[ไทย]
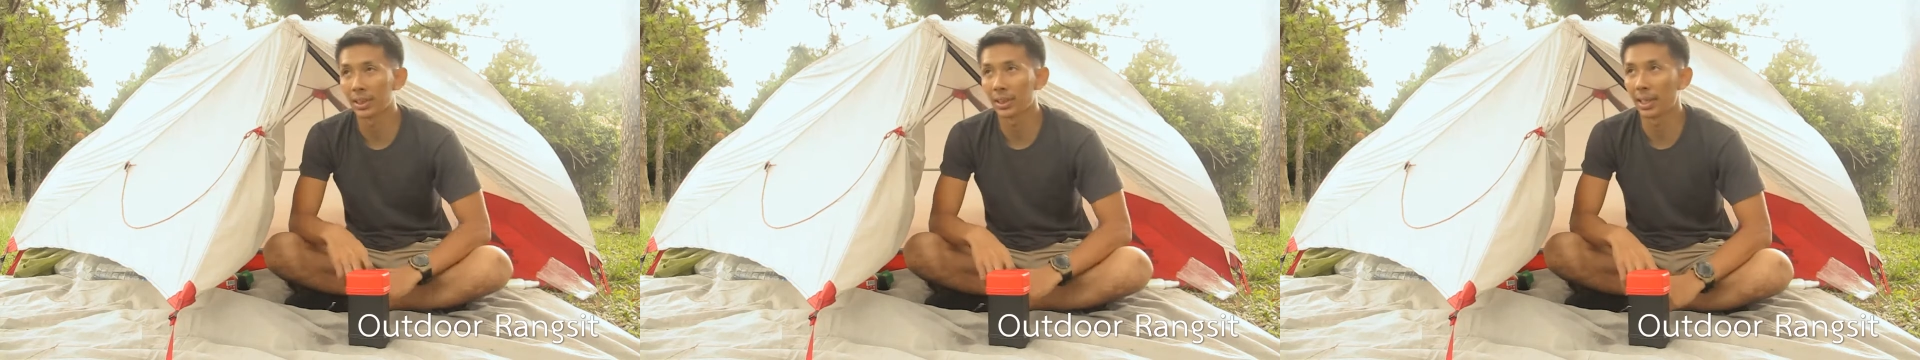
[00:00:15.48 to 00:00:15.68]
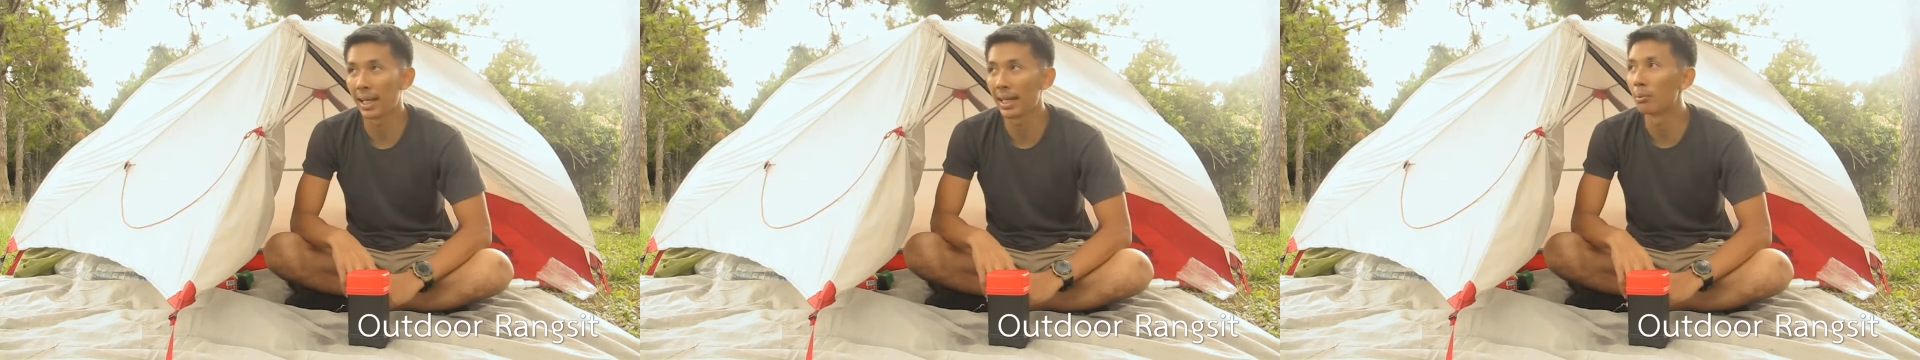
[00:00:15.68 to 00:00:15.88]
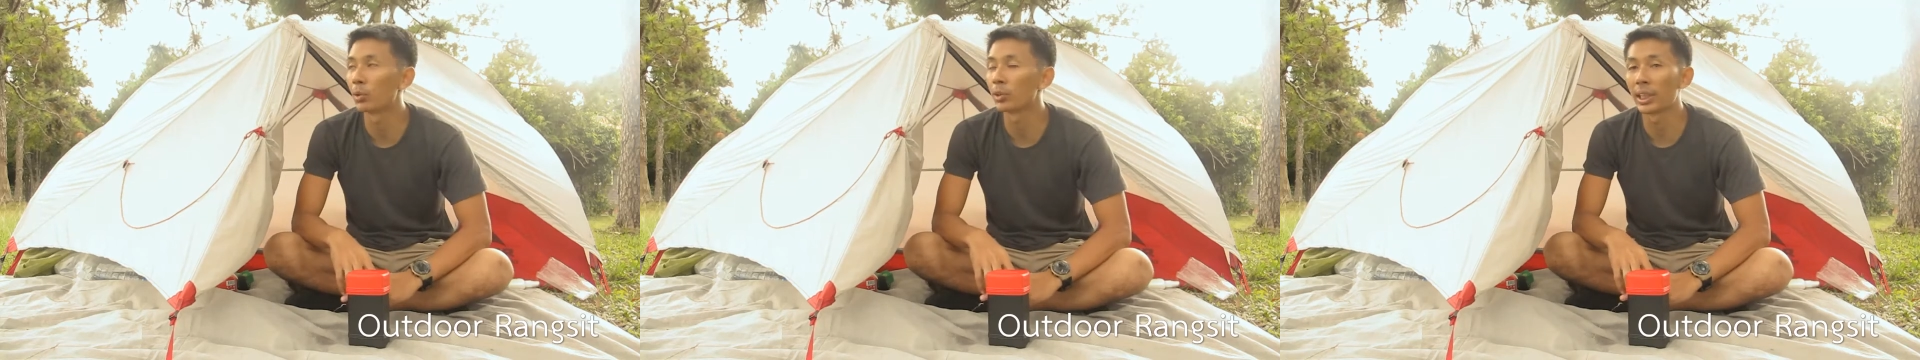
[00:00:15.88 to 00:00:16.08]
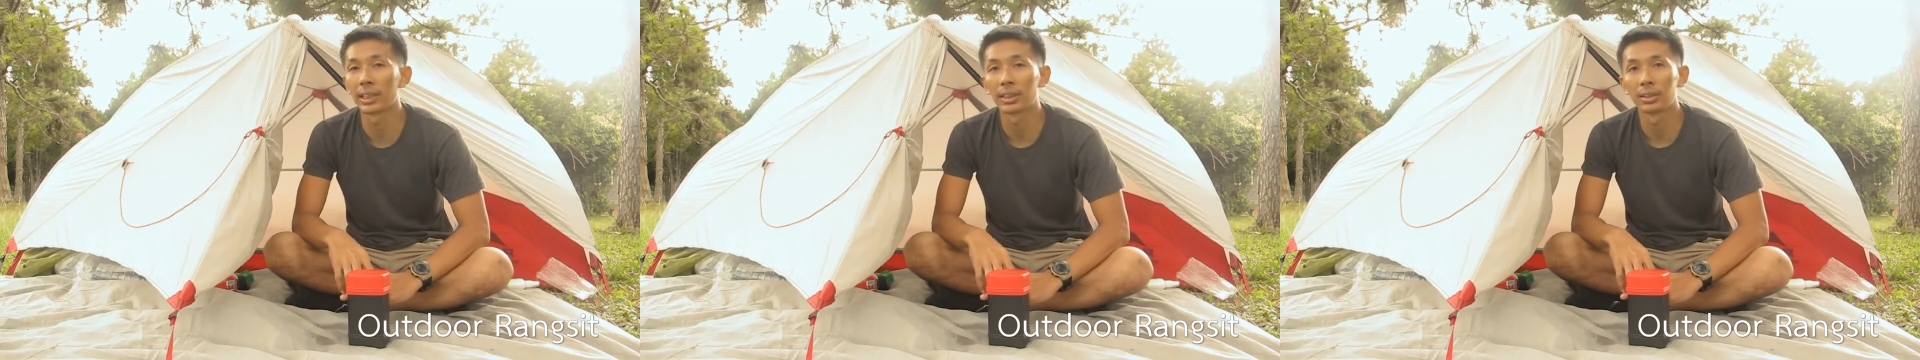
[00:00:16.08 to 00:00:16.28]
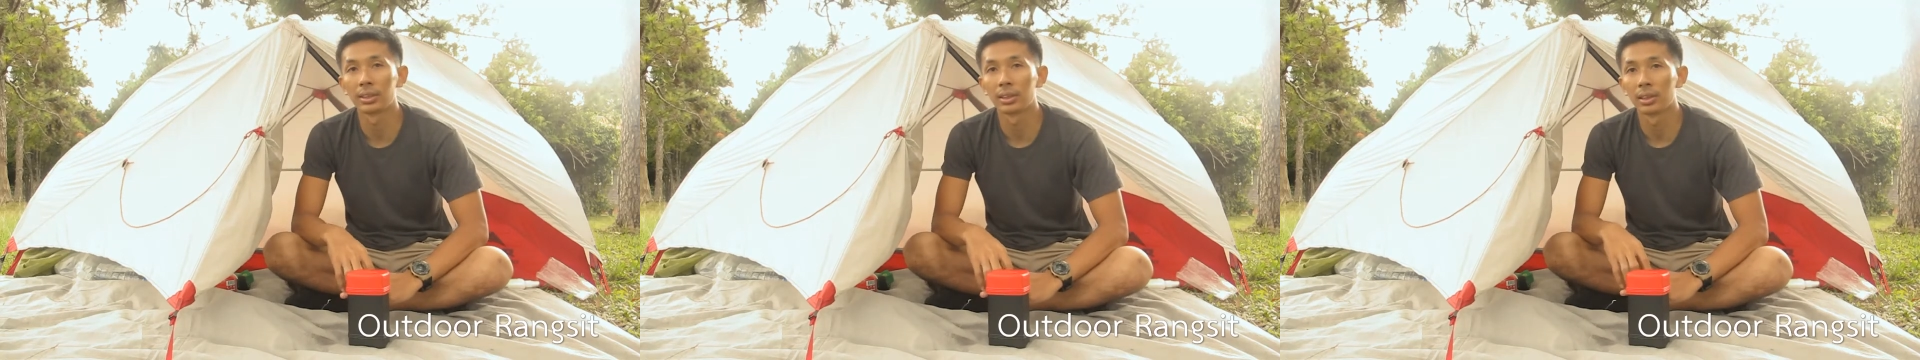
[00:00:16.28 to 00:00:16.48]
5โมงเย็น
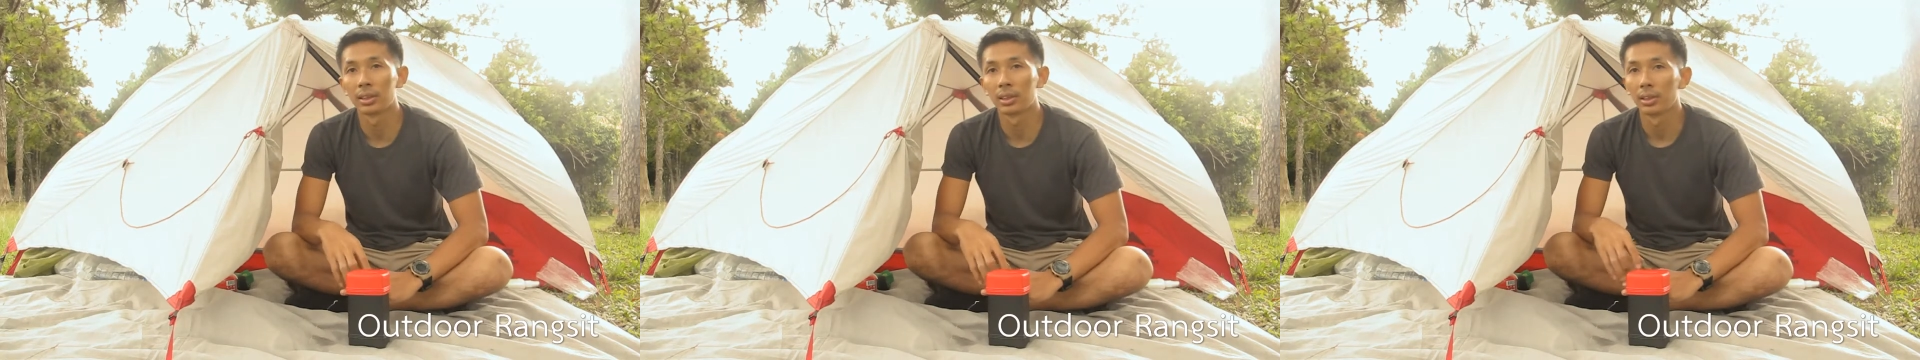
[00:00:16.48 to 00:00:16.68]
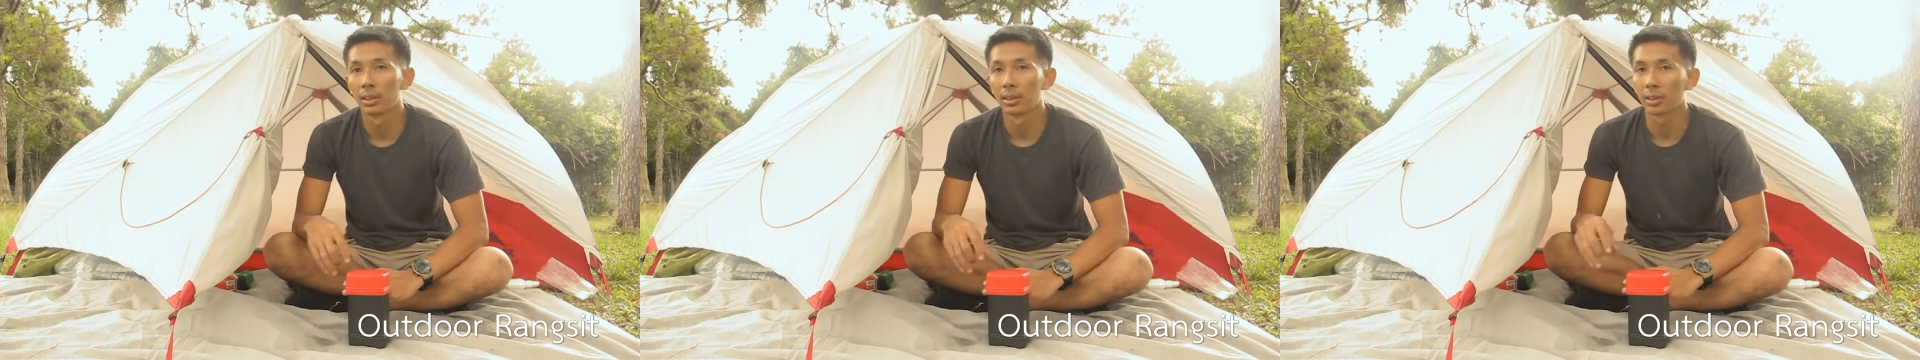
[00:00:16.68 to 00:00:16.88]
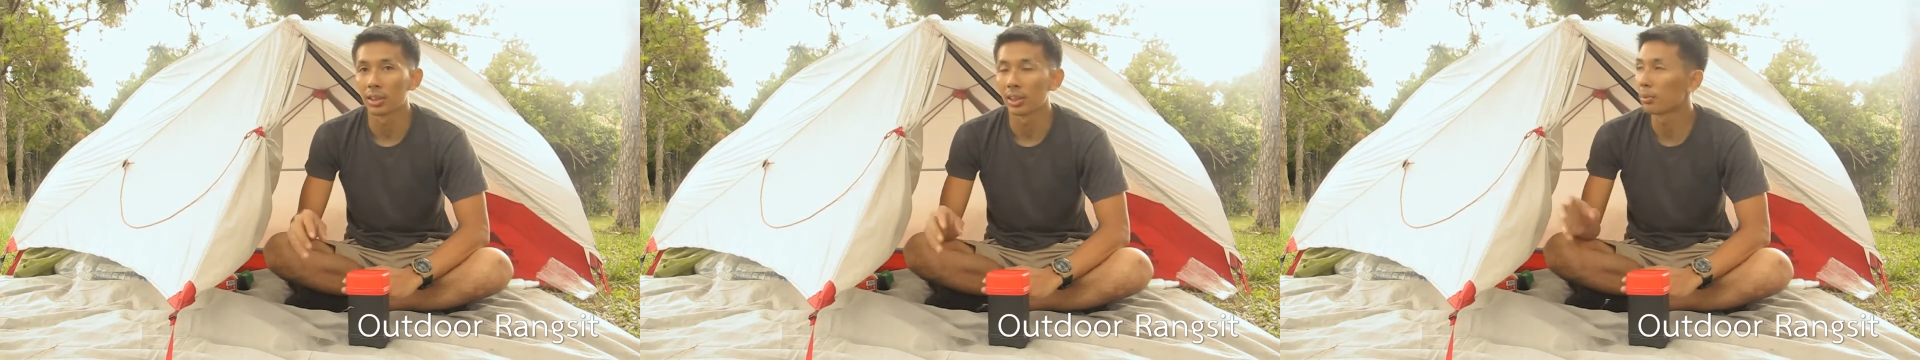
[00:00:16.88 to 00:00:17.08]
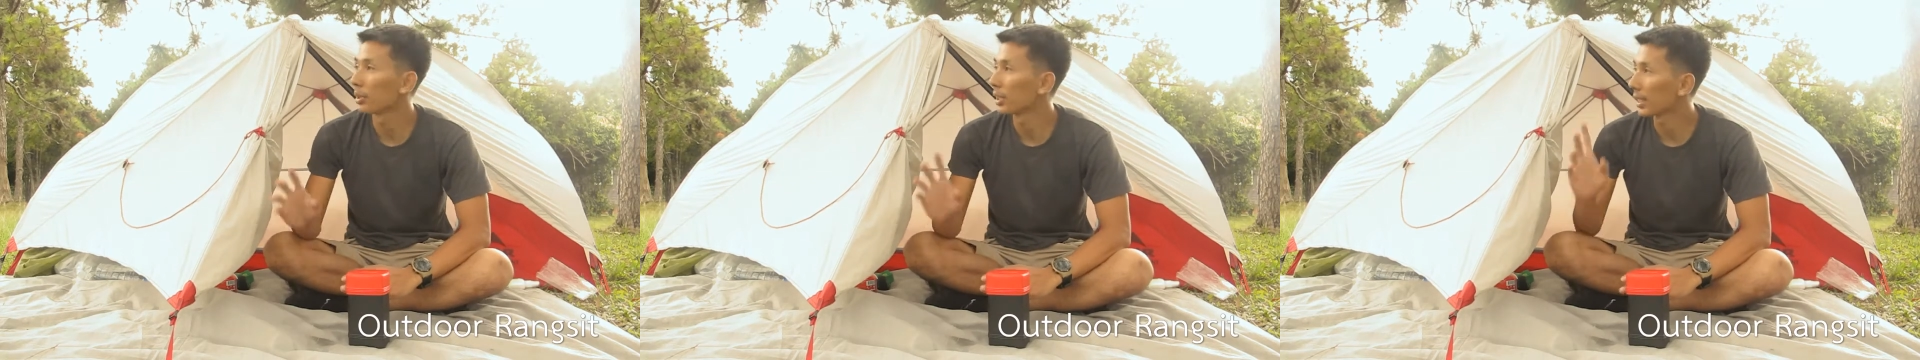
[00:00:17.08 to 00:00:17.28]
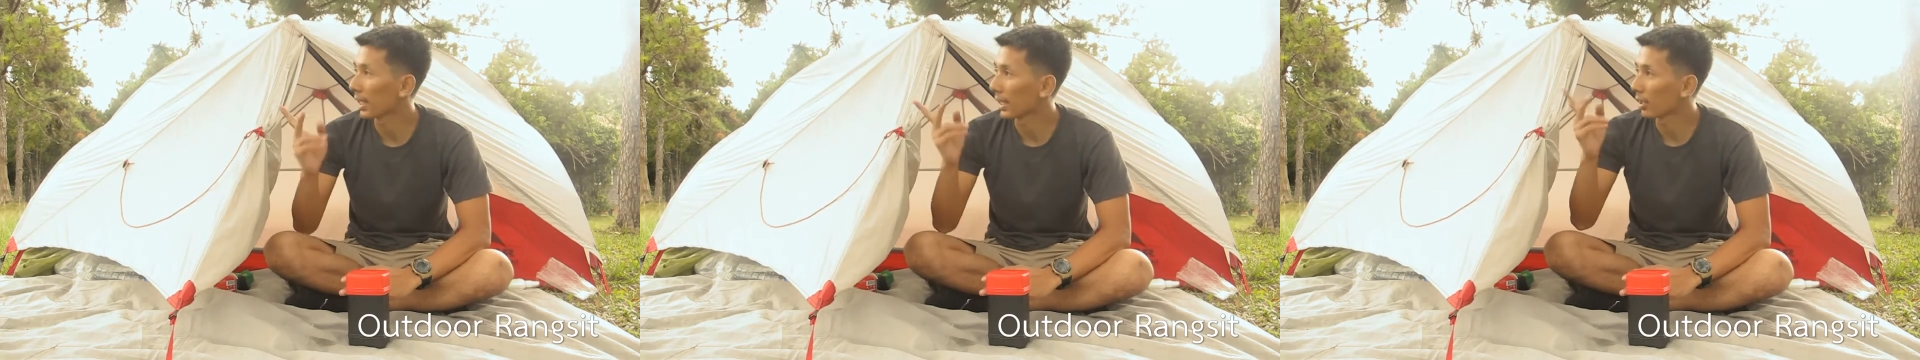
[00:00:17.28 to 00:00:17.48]
ตอนนี้บร
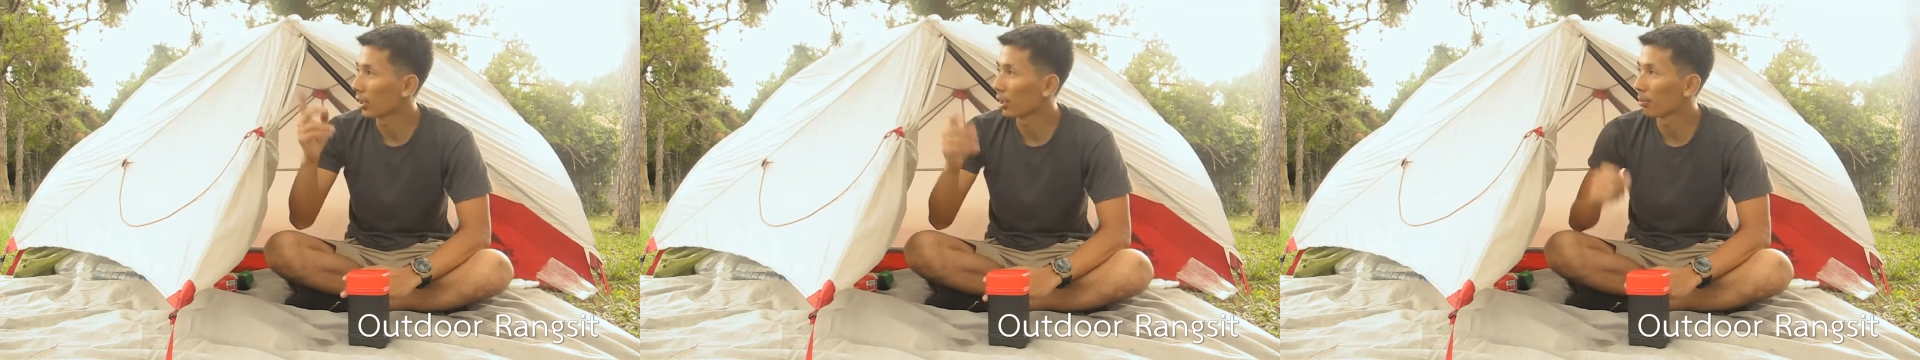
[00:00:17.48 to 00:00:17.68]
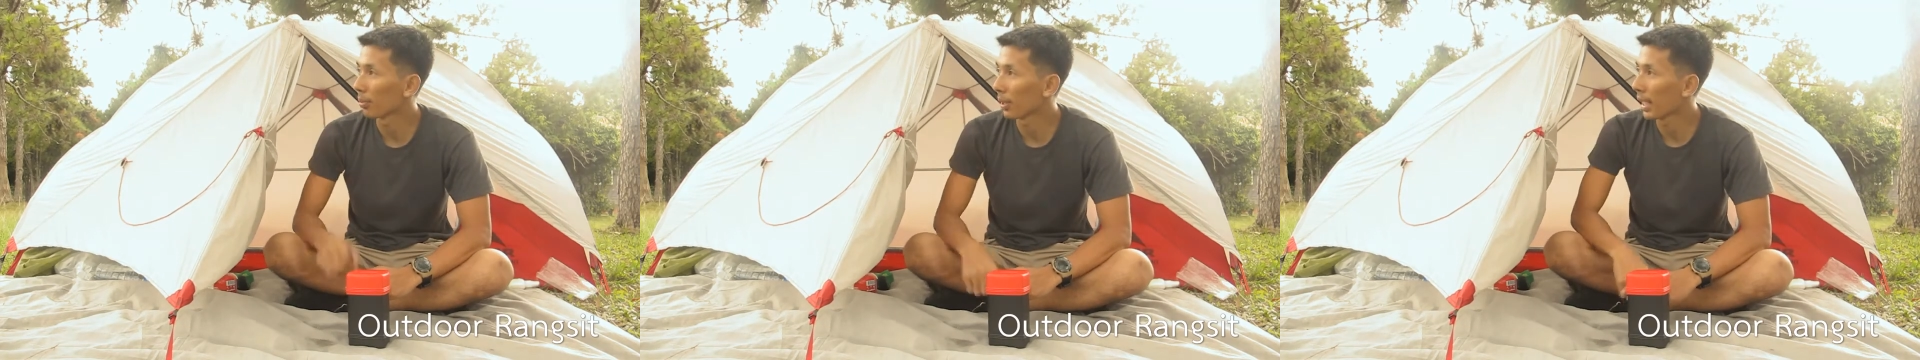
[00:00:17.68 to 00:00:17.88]
รยากาศรอบ